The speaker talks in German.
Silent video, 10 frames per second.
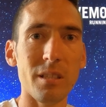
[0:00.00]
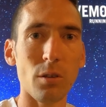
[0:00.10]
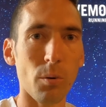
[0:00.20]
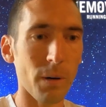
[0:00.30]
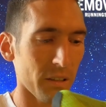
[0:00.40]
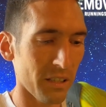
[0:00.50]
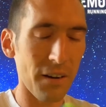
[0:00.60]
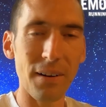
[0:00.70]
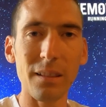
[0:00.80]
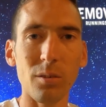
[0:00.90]
ist, ob er die
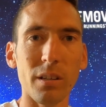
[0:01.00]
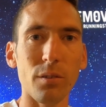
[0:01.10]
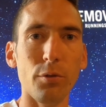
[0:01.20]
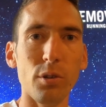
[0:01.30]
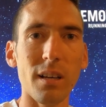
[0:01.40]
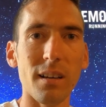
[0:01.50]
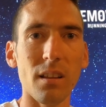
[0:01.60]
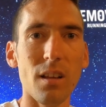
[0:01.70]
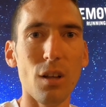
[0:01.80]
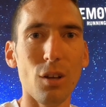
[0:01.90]
Erwartungen erfüllen
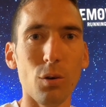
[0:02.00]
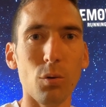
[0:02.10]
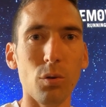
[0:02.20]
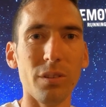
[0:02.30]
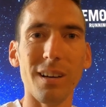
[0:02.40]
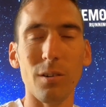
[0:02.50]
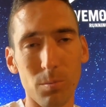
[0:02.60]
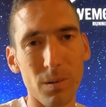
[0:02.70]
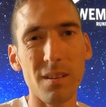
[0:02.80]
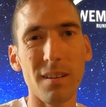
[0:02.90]
kann und ja,
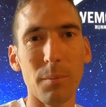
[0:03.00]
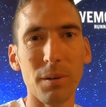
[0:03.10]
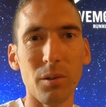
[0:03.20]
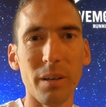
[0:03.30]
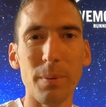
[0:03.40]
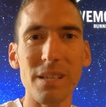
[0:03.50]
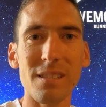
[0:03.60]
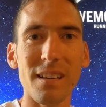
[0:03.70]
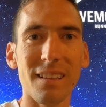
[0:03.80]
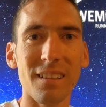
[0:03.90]
ob man aber neue
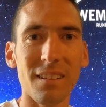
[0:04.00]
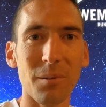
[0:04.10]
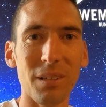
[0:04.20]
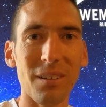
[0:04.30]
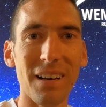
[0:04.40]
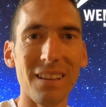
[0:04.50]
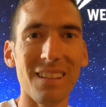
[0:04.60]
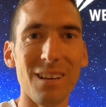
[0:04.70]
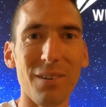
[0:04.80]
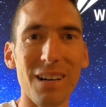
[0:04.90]
Bestzeiten damit
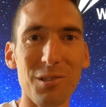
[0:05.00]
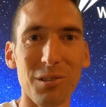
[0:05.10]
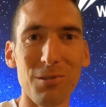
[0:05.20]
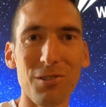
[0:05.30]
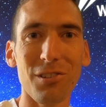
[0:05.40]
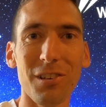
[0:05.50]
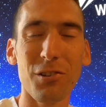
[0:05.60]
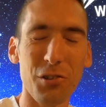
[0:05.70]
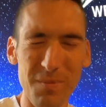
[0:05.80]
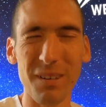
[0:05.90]
erwarten darf. Also ich wünsche
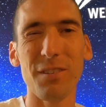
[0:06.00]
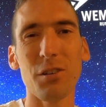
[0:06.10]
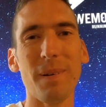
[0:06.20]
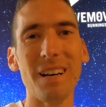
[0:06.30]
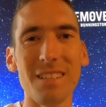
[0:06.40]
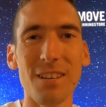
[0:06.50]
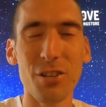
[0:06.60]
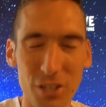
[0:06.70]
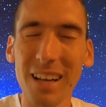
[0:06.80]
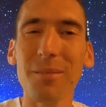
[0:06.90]
euch schon mal viel Spaß,
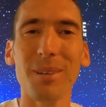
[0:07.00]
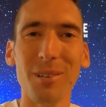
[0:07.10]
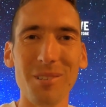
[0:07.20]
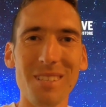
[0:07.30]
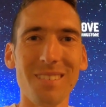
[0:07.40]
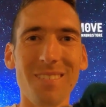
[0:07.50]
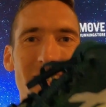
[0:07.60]
start mal los.